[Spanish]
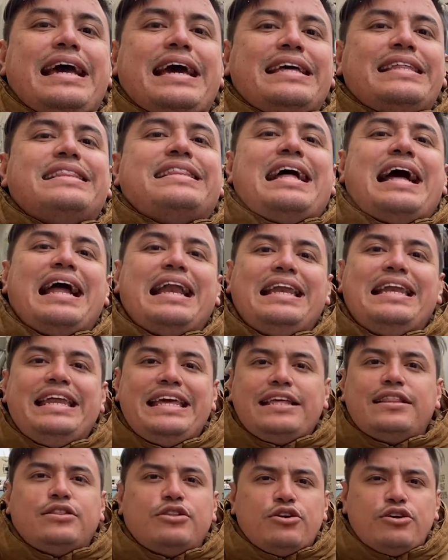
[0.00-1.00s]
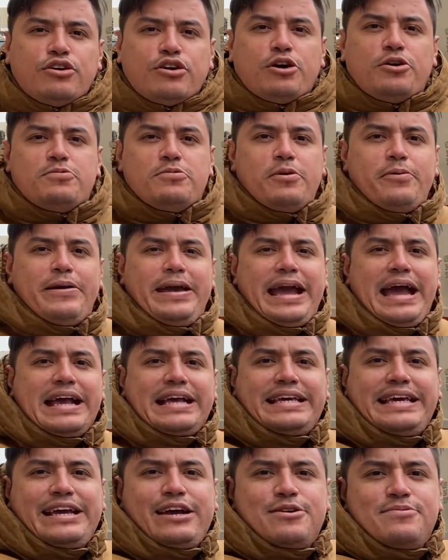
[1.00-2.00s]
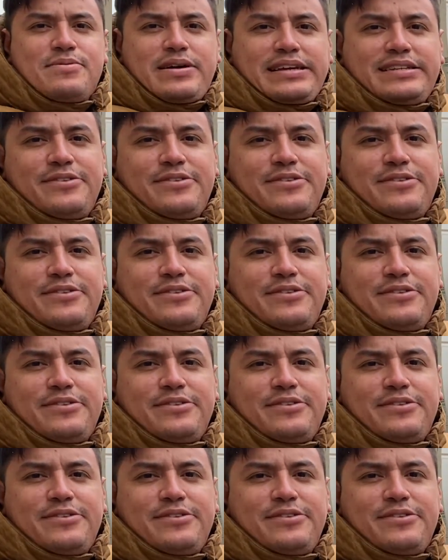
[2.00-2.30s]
están listos, como ven aquí, como que si